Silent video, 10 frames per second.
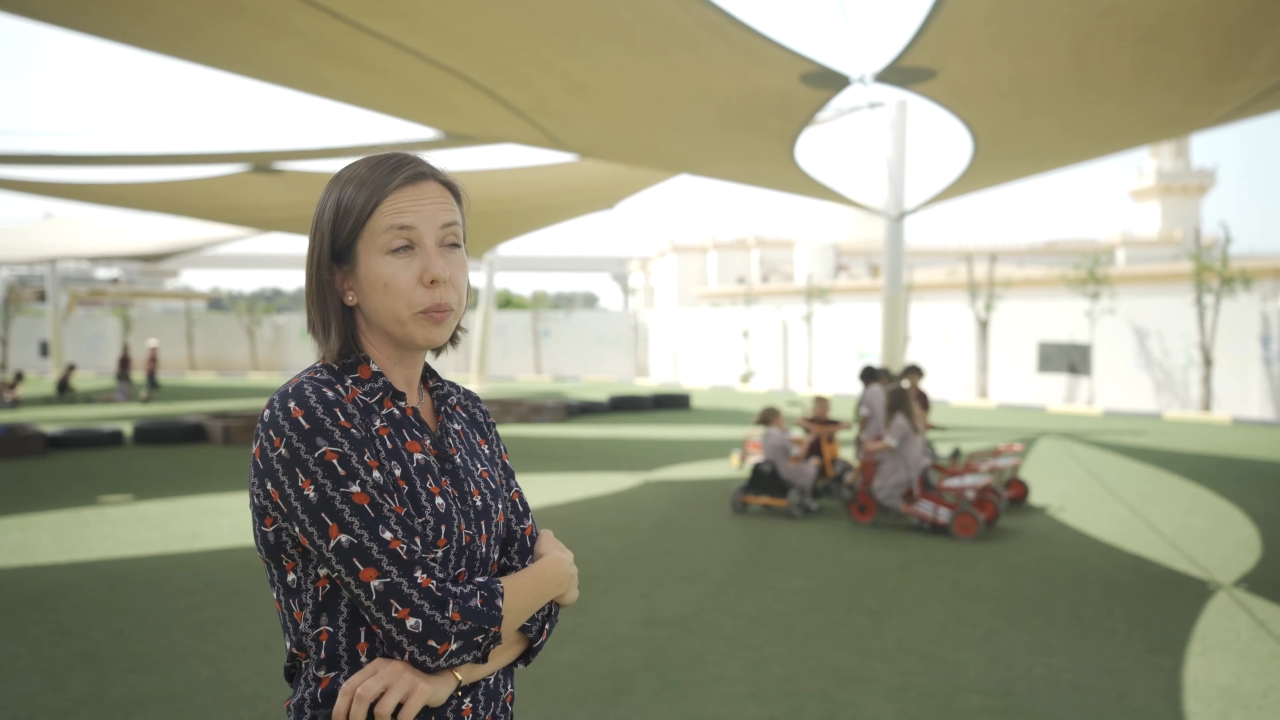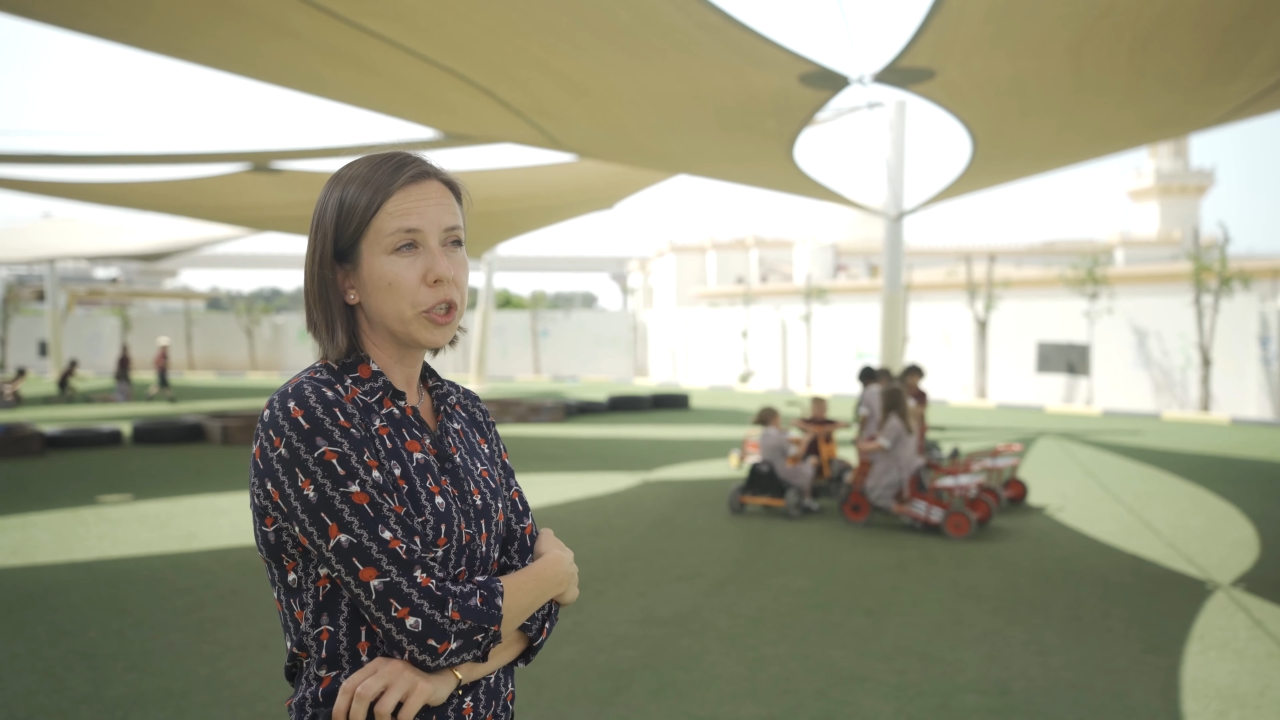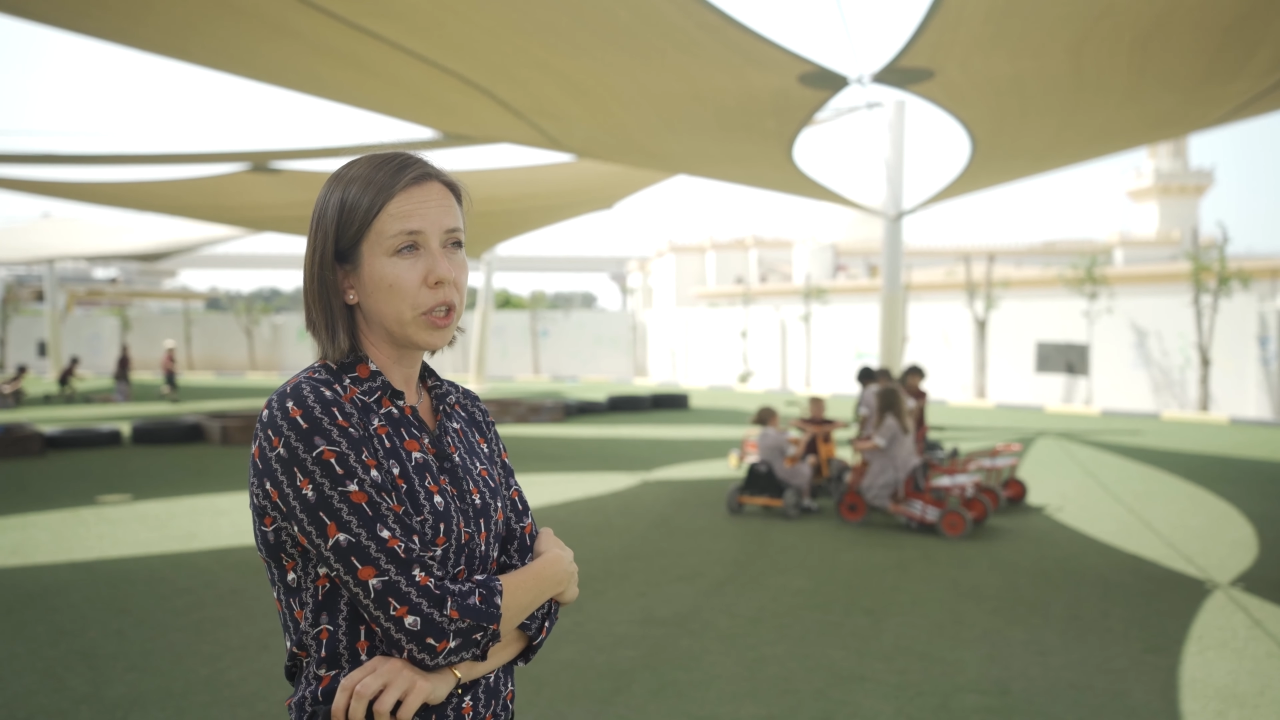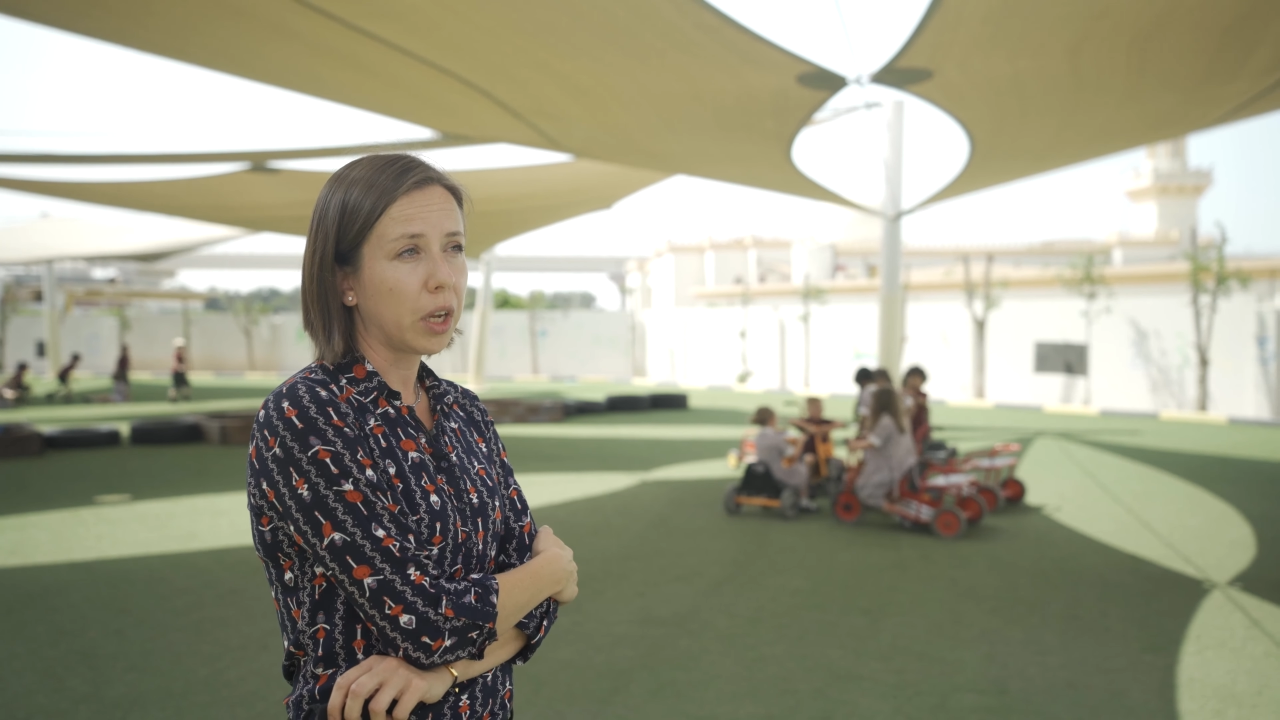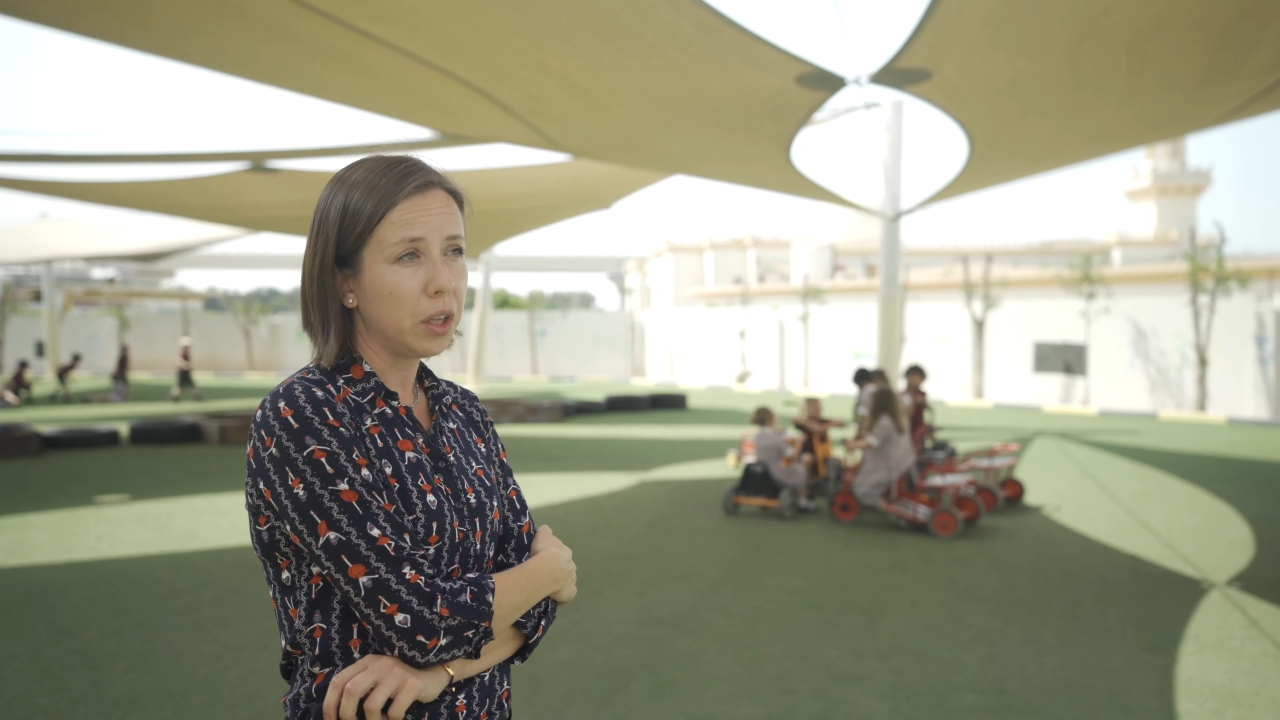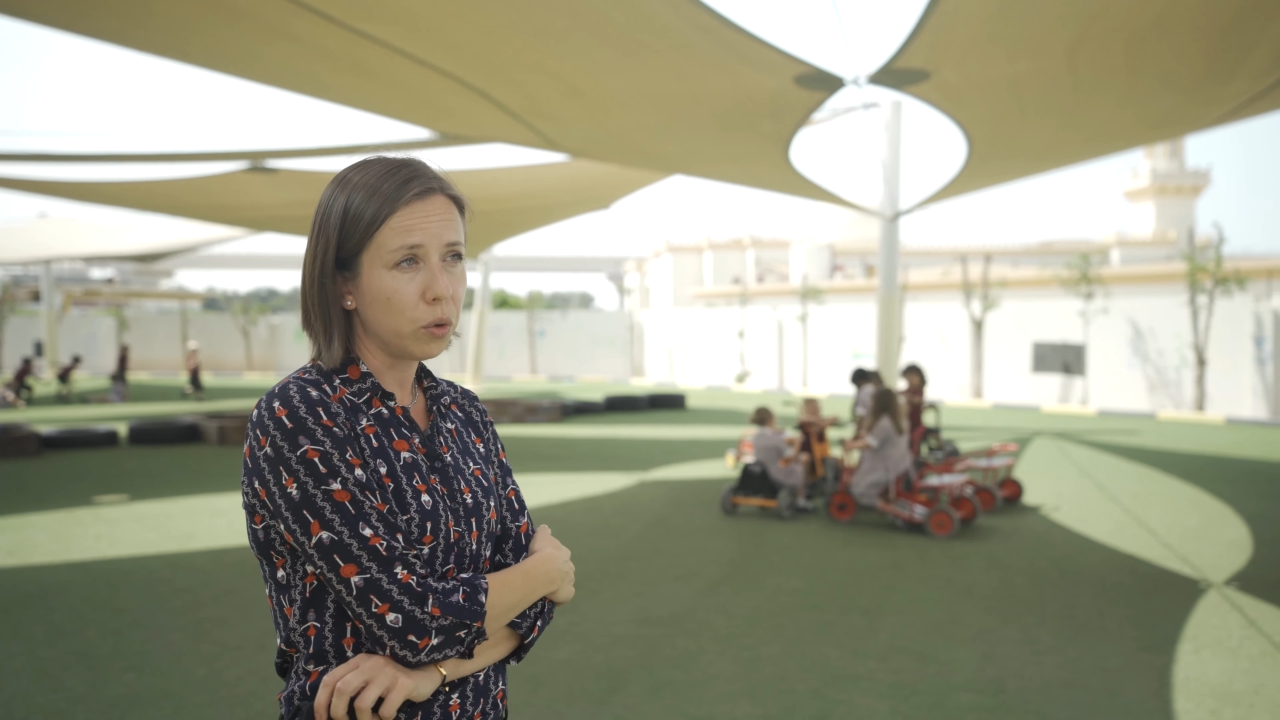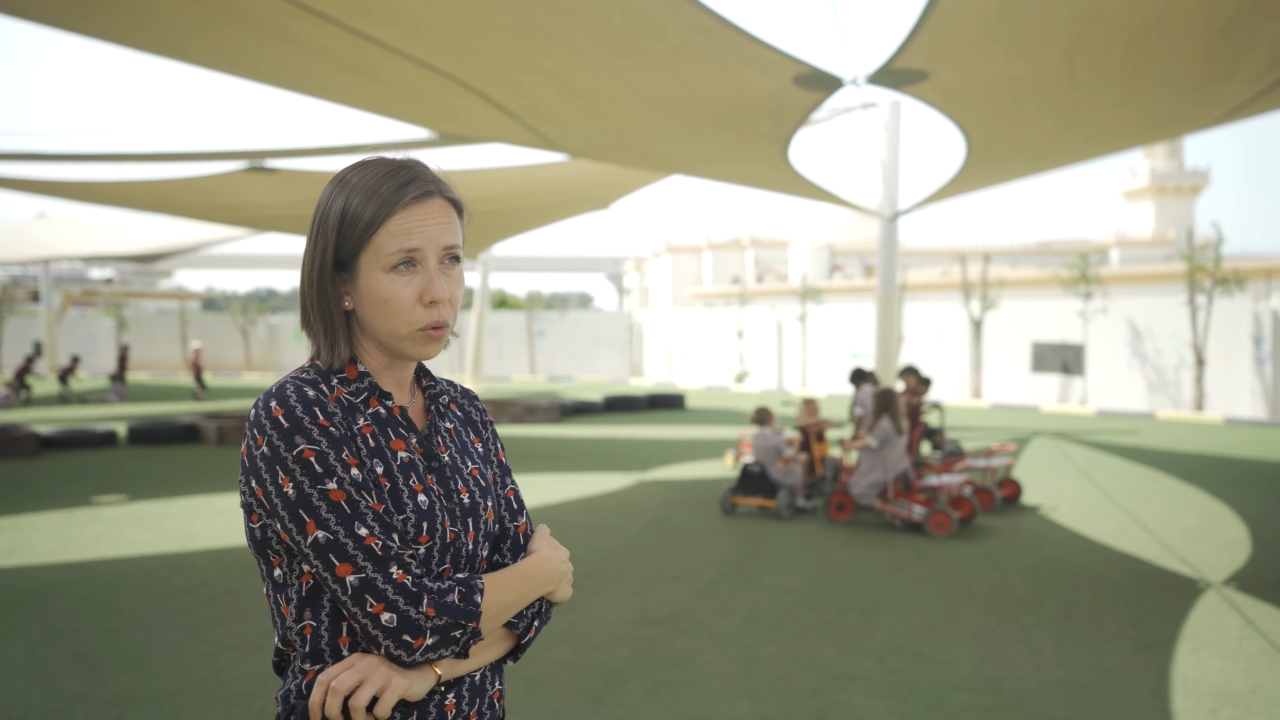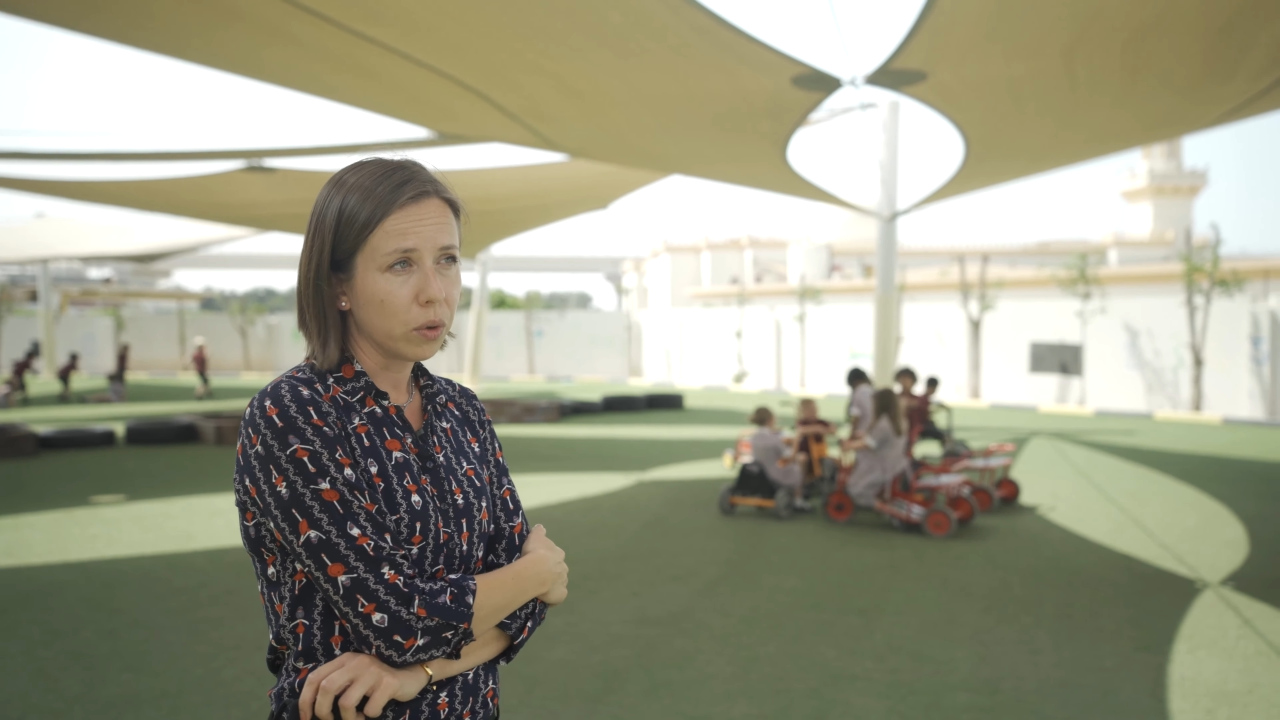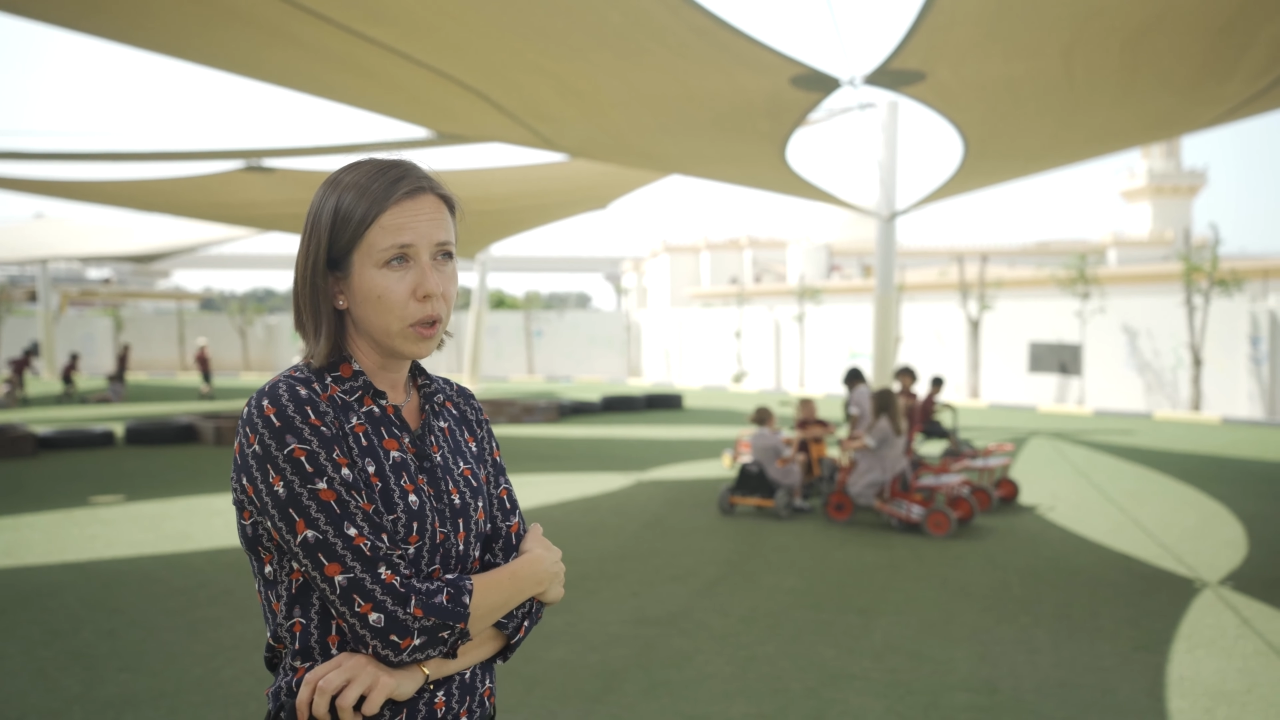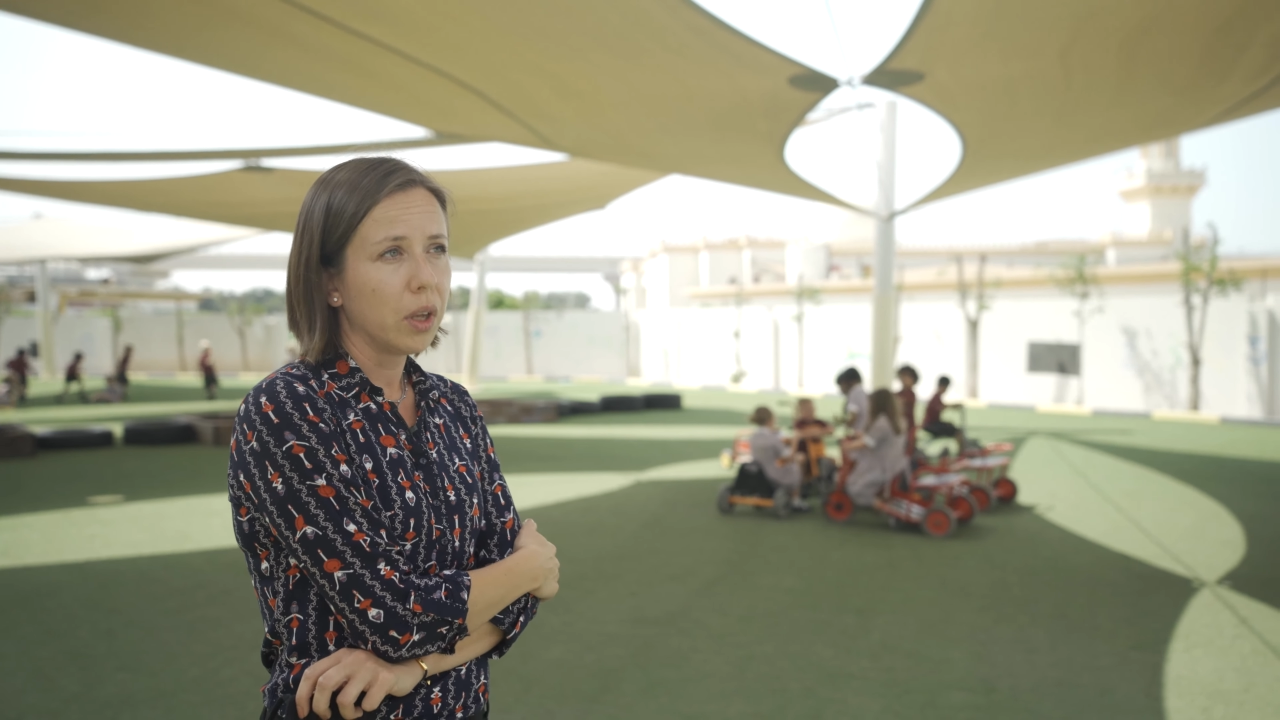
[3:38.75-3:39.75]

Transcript: почитай книгу,